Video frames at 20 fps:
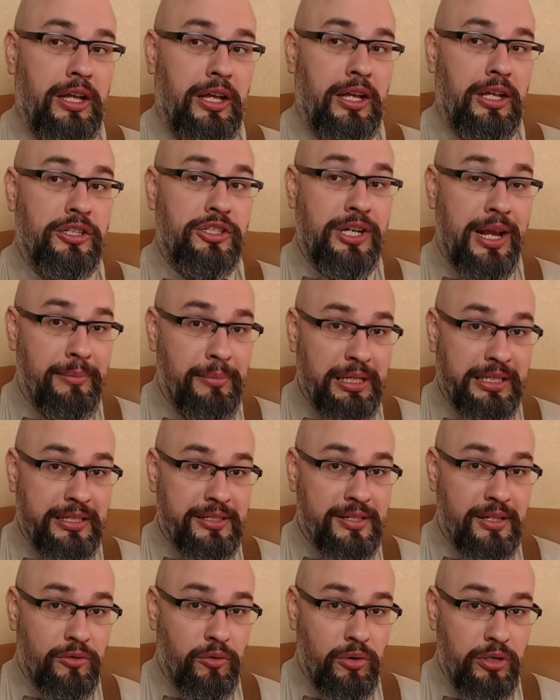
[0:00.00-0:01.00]
Чем это
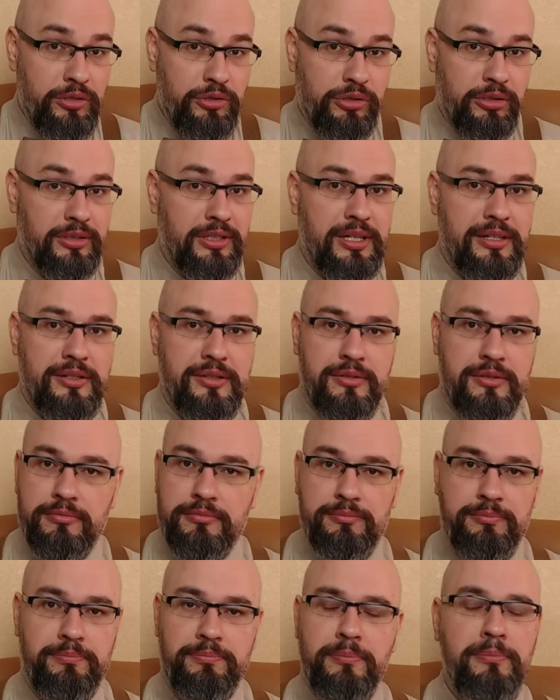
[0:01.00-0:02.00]
закончилось,
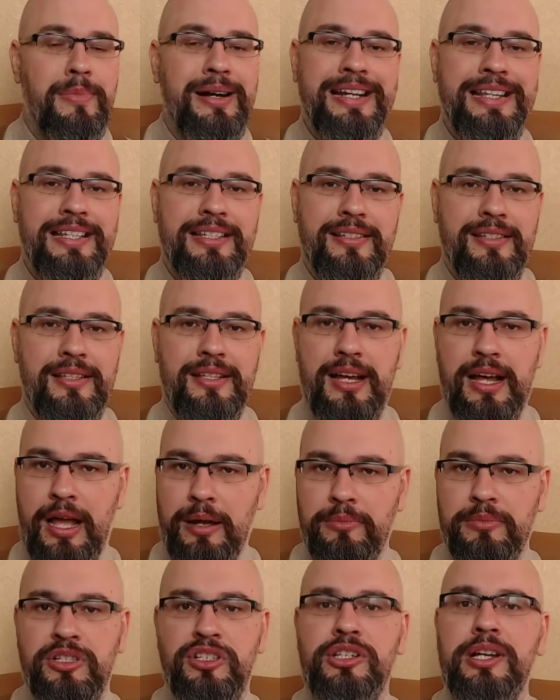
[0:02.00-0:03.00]
мы не
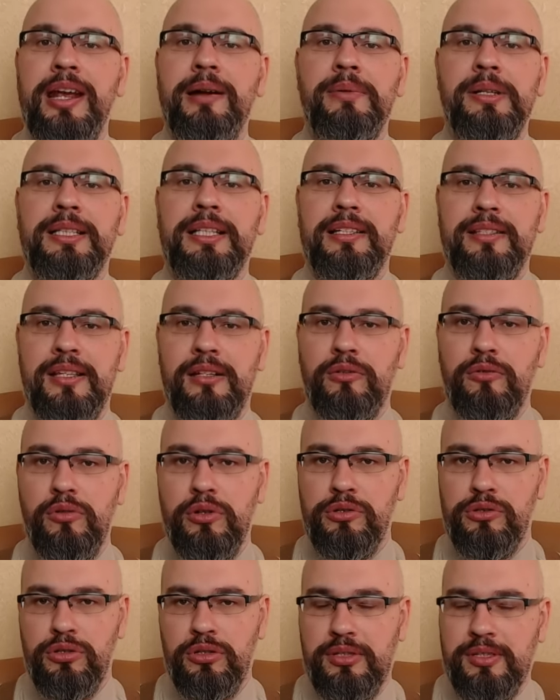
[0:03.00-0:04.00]
знаем. Чем это
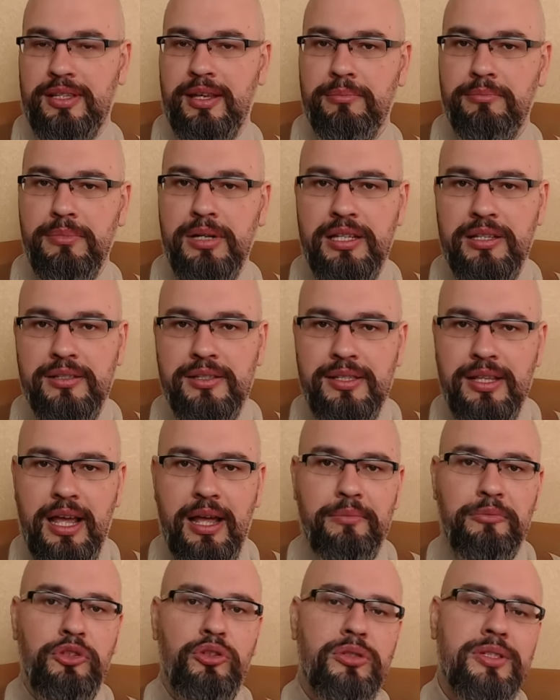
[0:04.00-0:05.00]
закончится, мы не
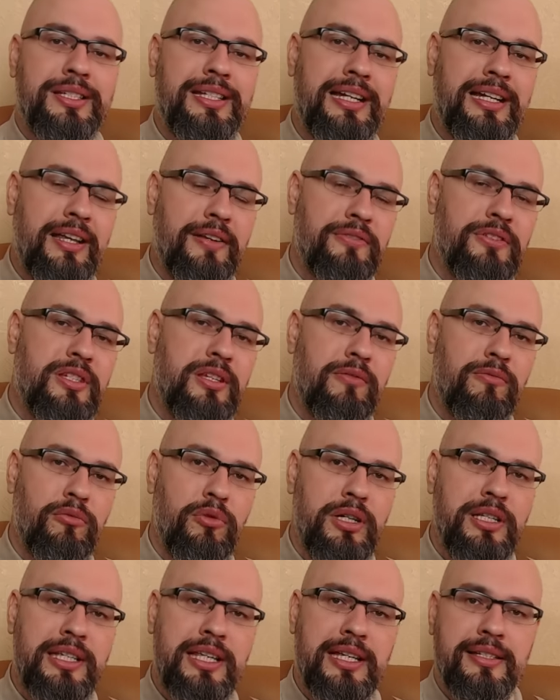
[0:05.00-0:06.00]
знаем. Но, скорее
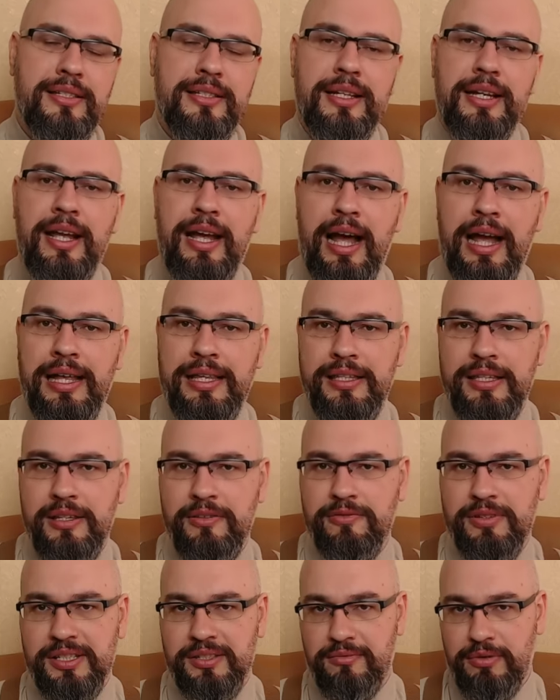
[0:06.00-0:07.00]
всего, если они
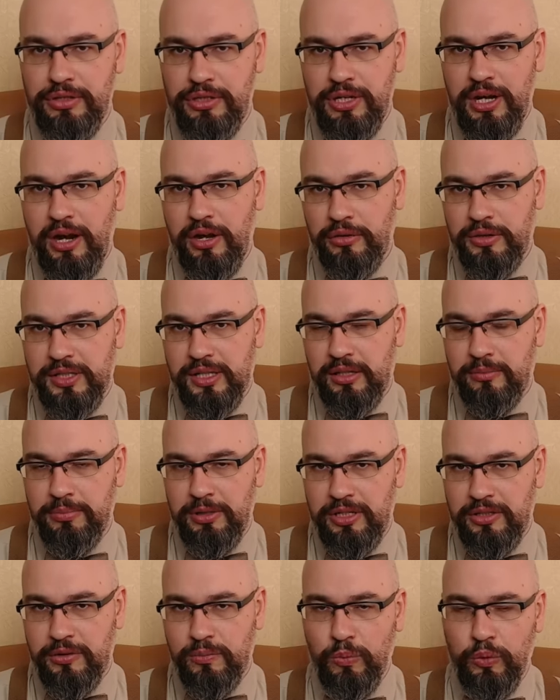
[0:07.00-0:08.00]
возвращаются к
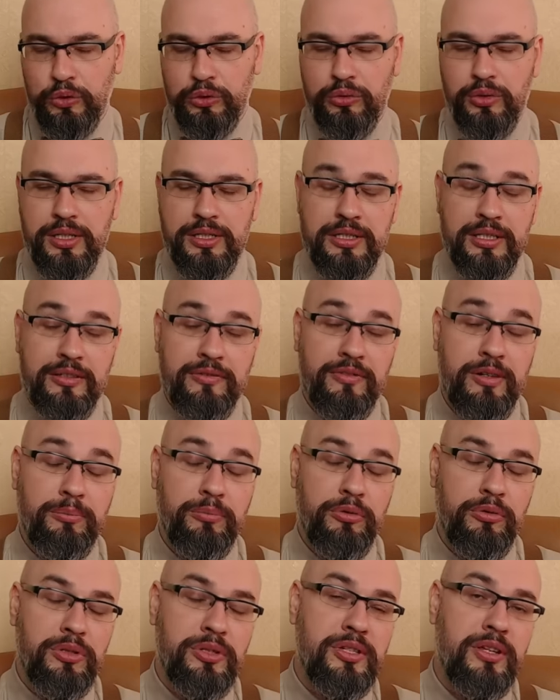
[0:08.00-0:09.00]
пересмотру этих
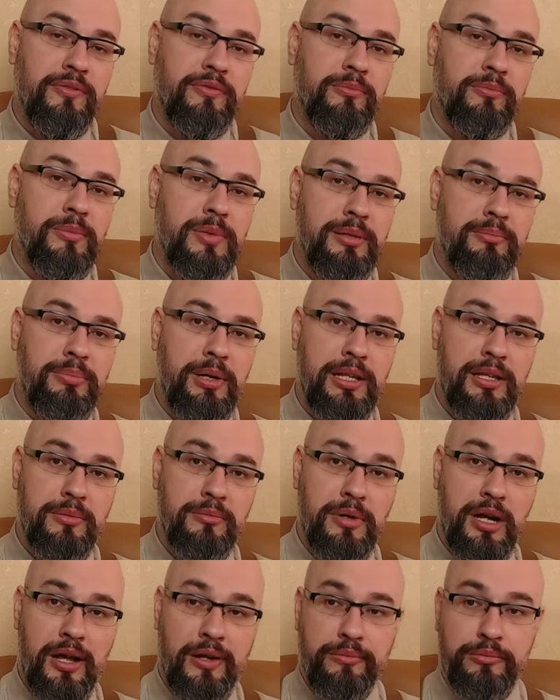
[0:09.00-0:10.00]
вопросов, мы
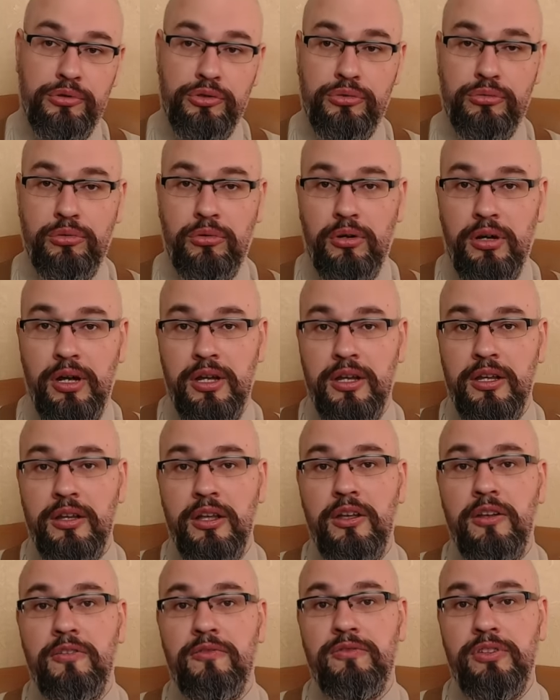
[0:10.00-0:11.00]
понимаем, что
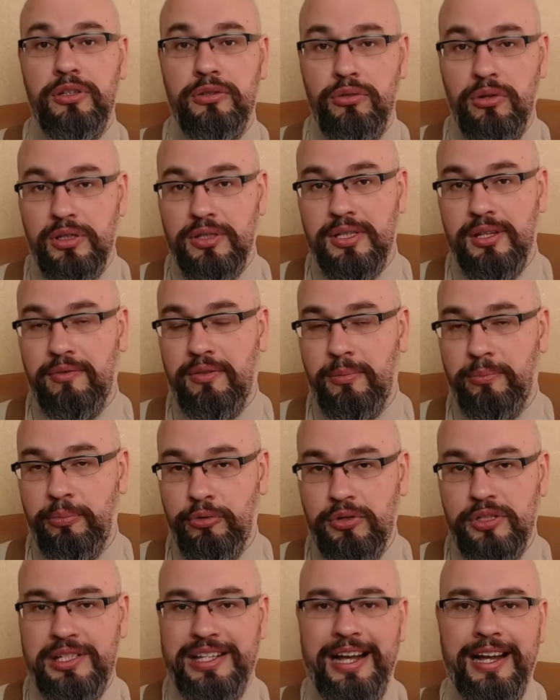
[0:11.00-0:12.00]
вернется
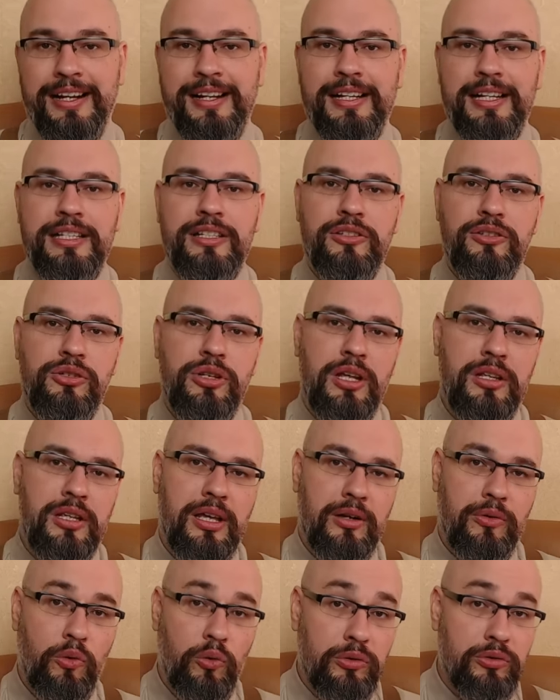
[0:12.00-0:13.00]
вопрос
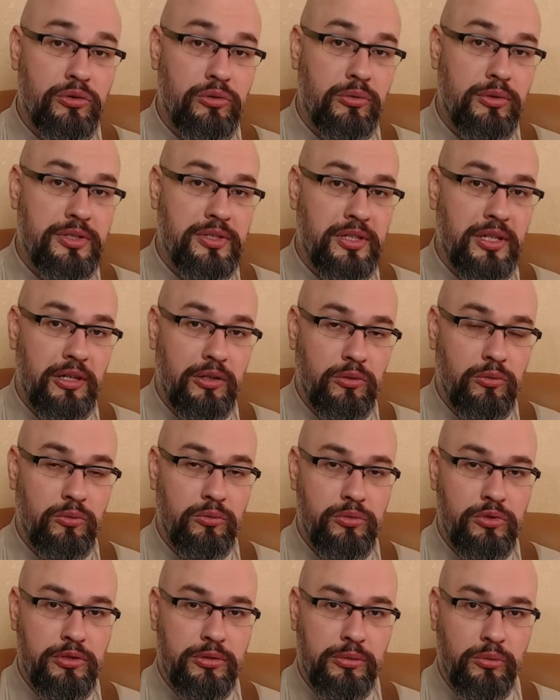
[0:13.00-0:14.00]
ограничения консульских
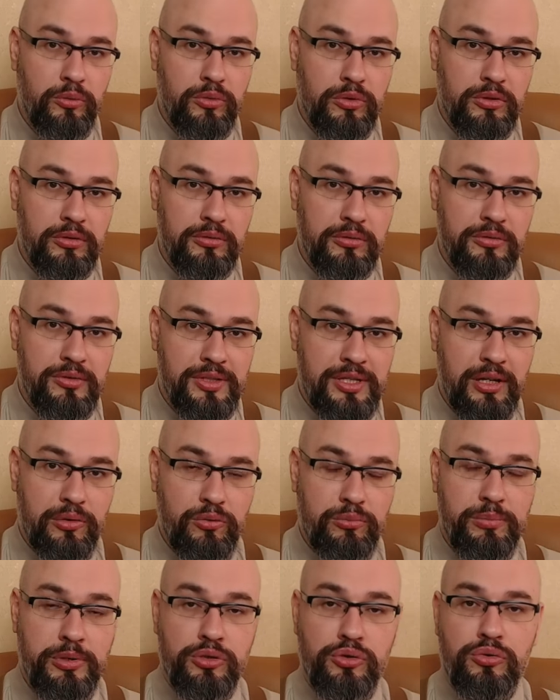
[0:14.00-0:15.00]
услуг за
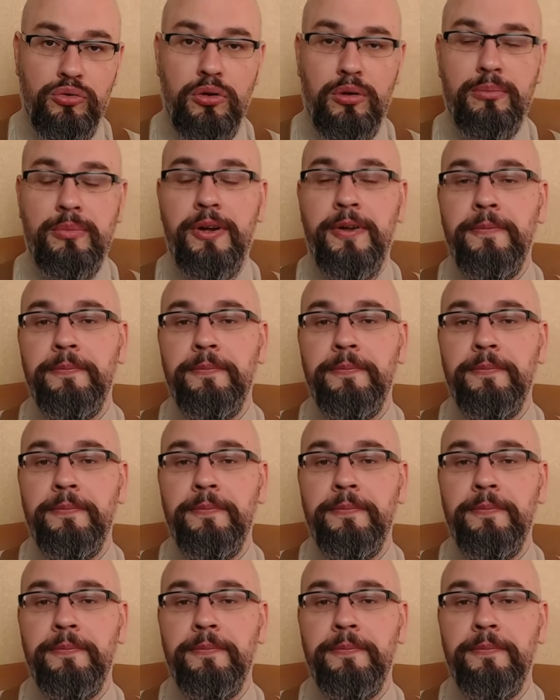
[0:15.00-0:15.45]
рубежом,